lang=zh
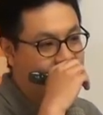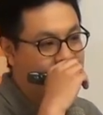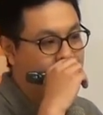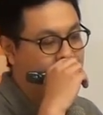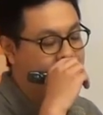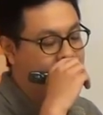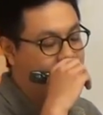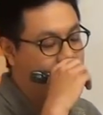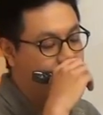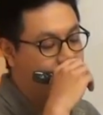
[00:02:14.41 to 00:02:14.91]
就是
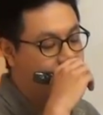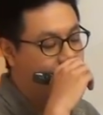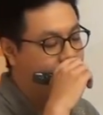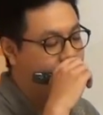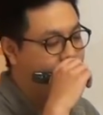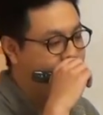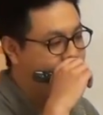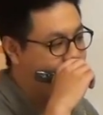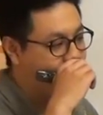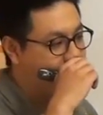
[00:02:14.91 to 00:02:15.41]
我接触过真
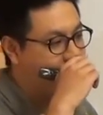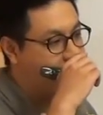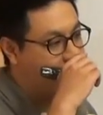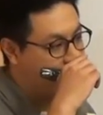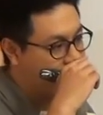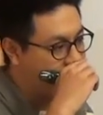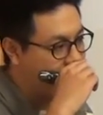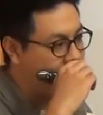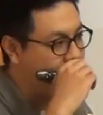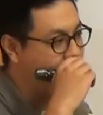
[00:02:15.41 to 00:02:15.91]
的非
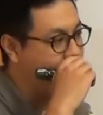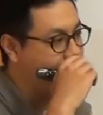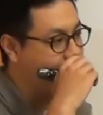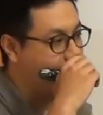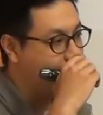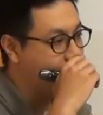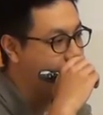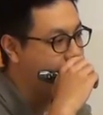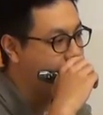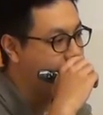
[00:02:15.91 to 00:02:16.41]
常非常非
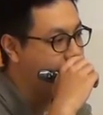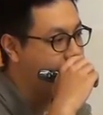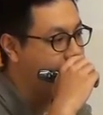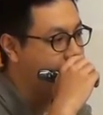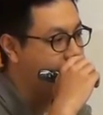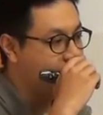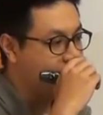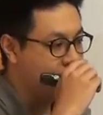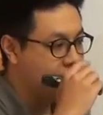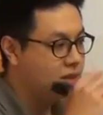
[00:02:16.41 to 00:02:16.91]
常多的
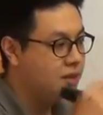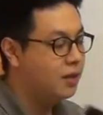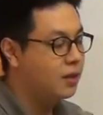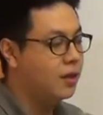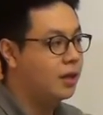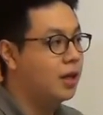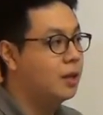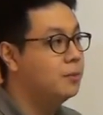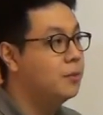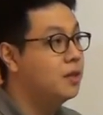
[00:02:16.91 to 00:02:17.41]
年轻人，
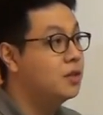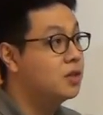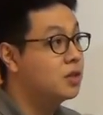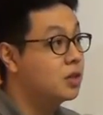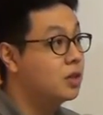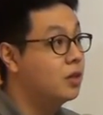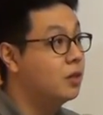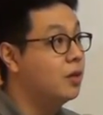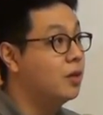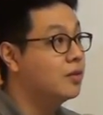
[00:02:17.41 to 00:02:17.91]
然后他们
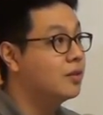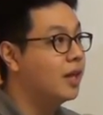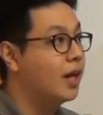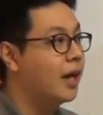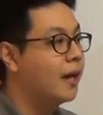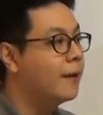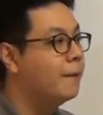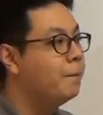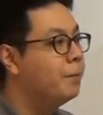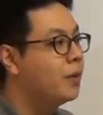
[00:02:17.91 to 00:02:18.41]
之后有
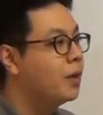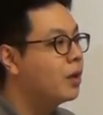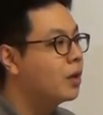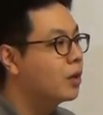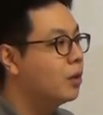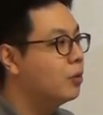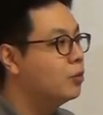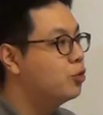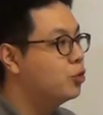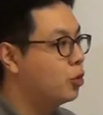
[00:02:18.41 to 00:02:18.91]
在
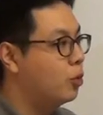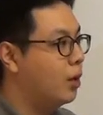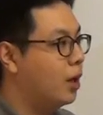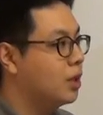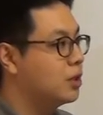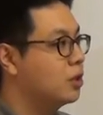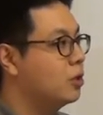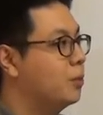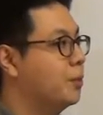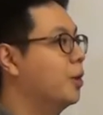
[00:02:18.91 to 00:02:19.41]
工作
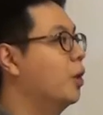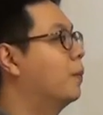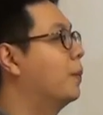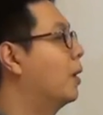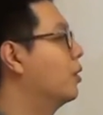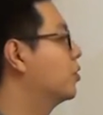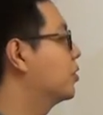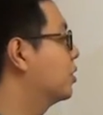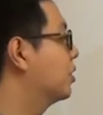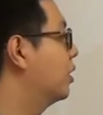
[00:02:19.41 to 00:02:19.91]
啊，之后我们又
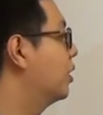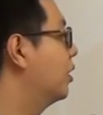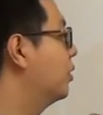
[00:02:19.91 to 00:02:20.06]
保持